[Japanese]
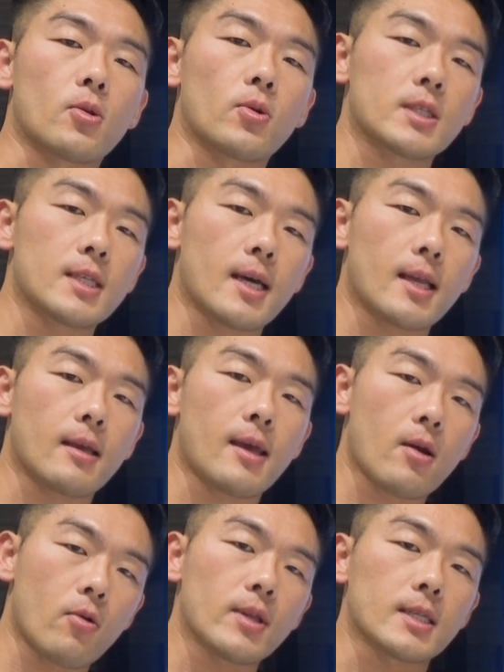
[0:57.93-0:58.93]
土地だけで
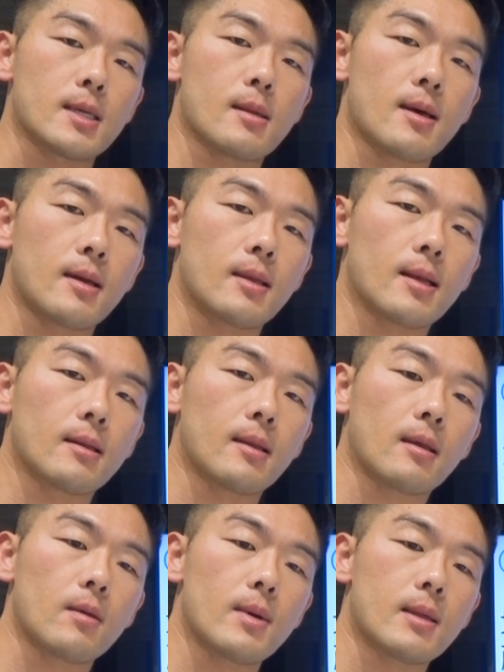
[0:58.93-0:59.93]
結構な資産になっ
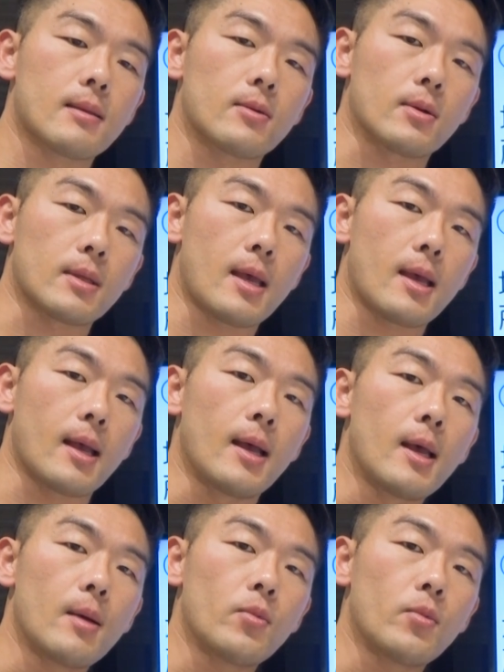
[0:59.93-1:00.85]
てきますので、